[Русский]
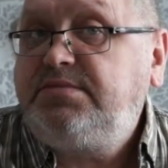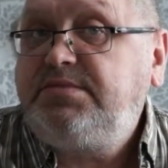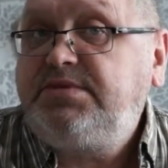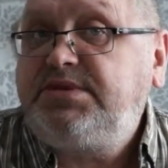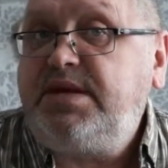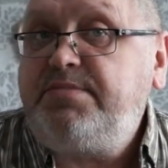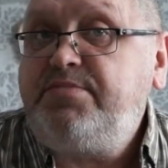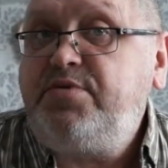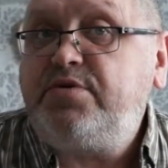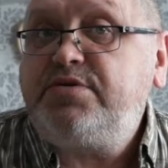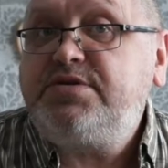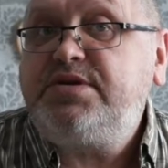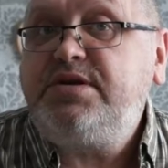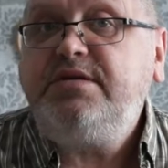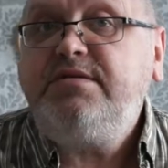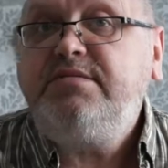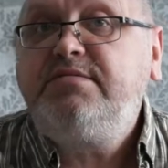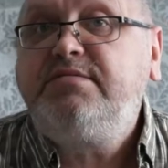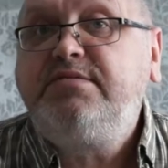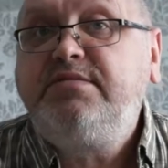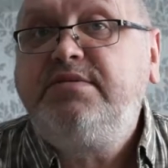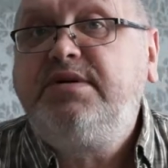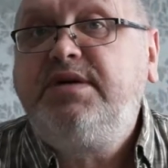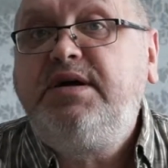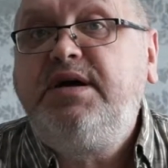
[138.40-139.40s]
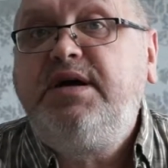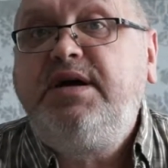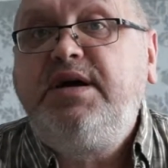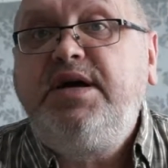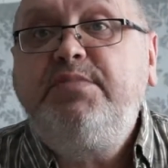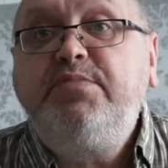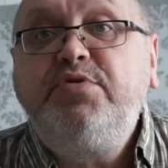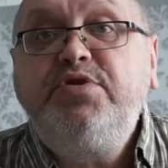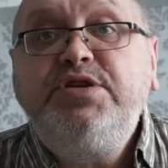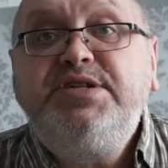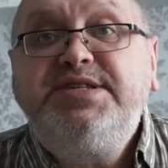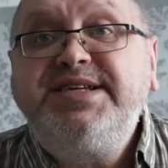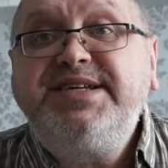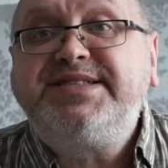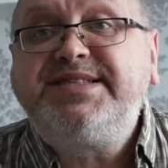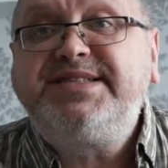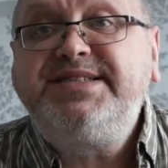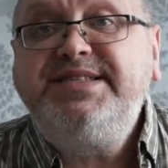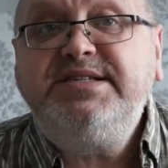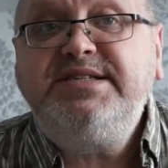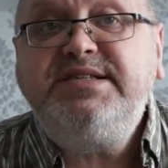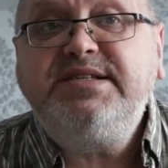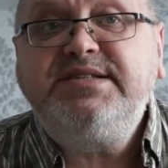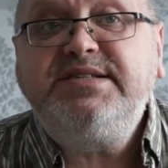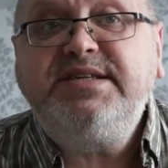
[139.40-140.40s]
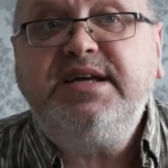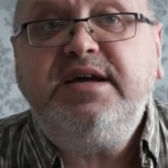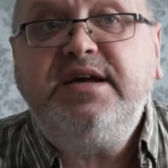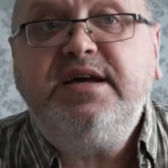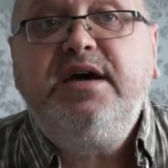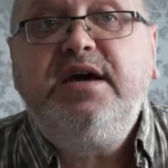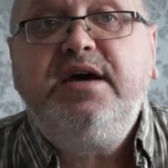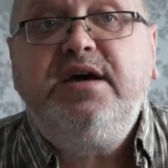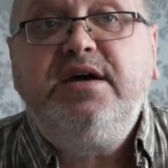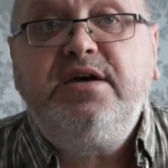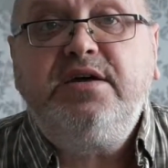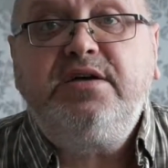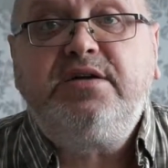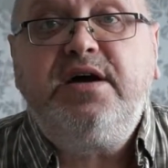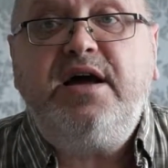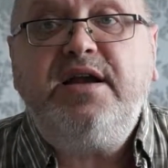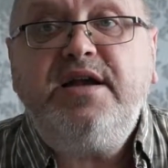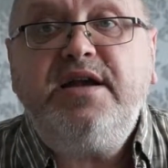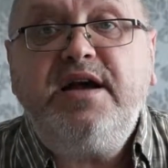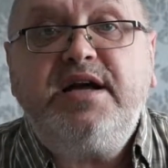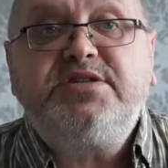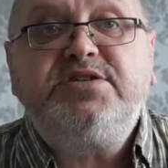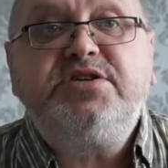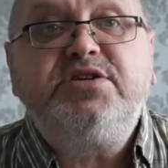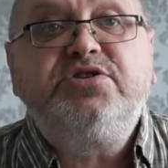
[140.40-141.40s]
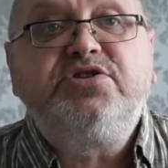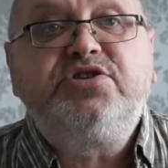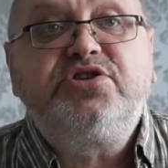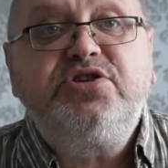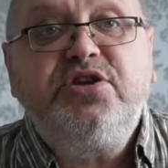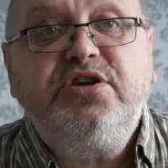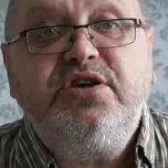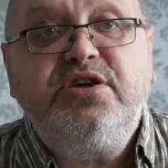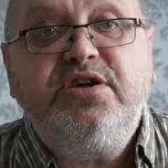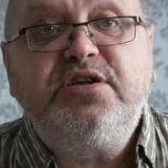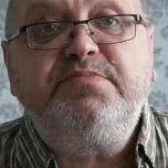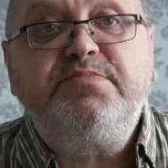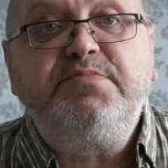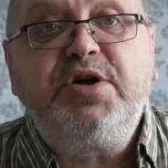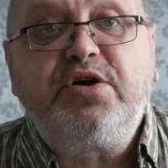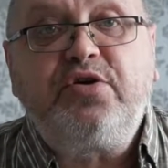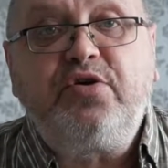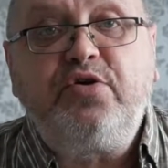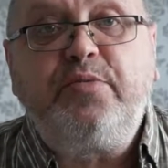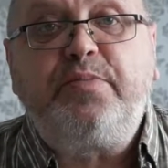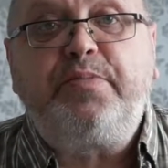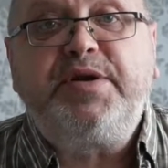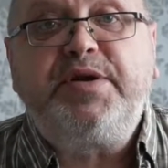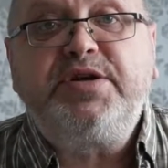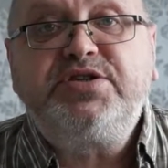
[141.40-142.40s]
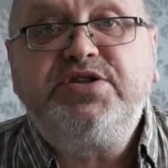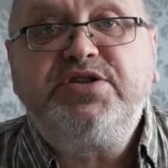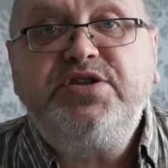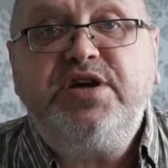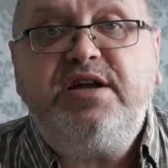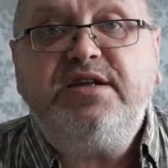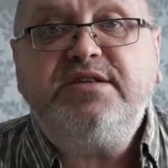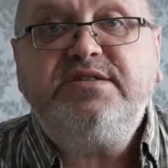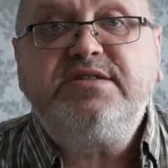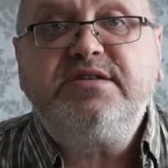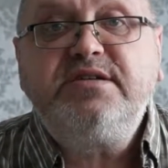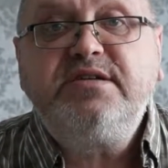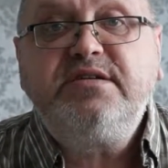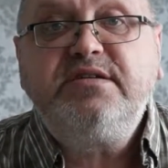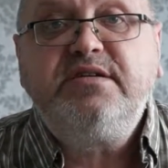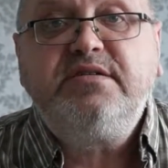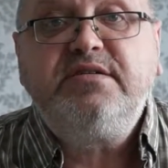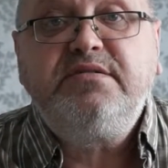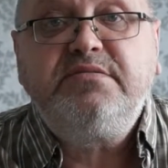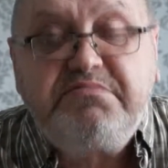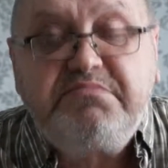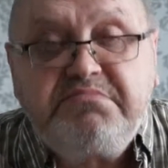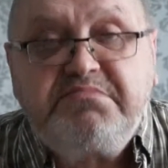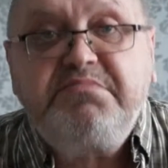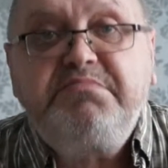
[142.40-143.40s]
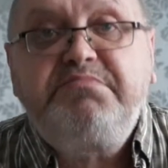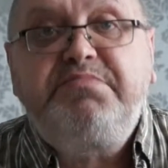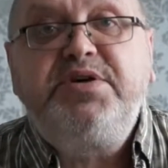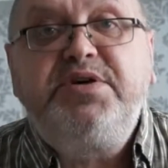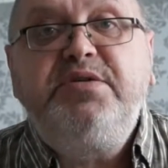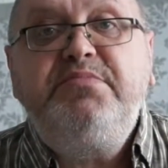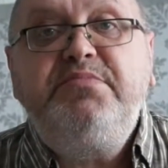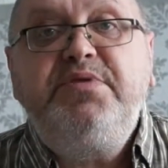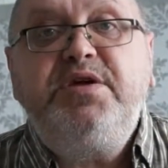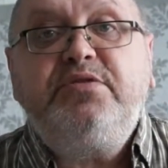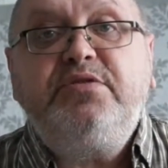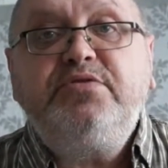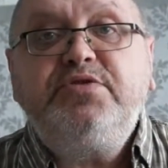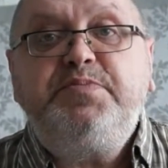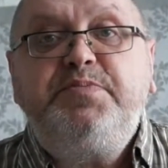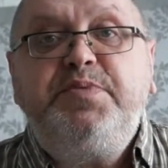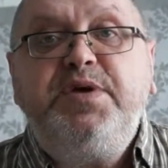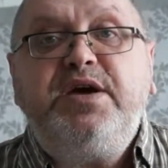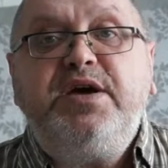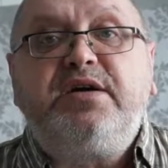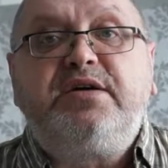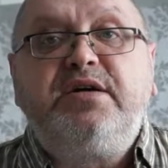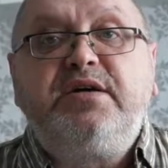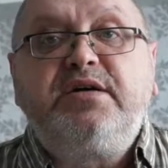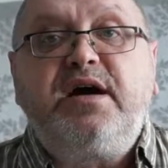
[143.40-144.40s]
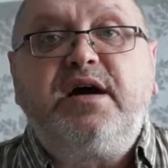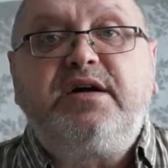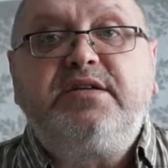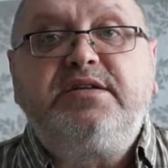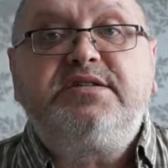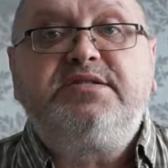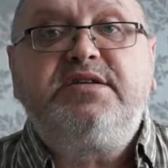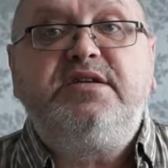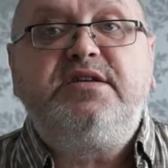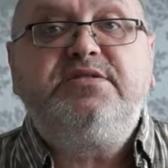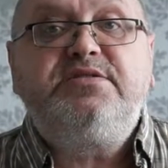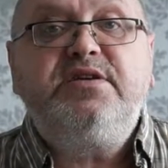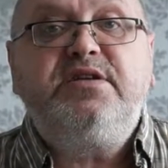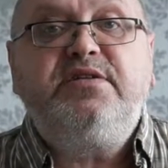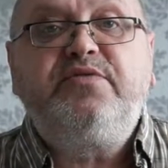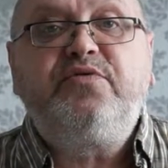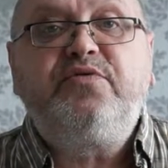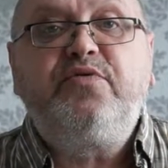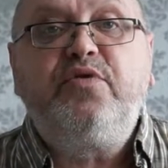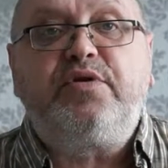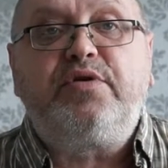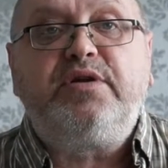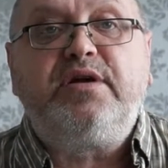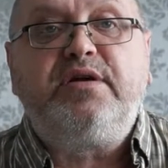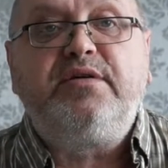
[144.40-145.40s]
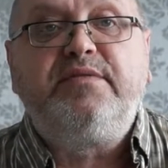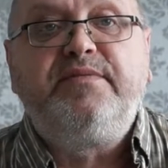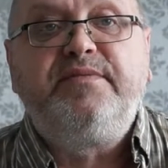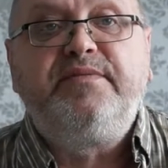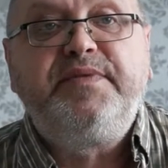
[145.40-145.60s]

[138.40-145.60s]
замерзли, Иммунитет снизился, и горячий джигит микроб-пришелец поимел успех, когда залетел в горло.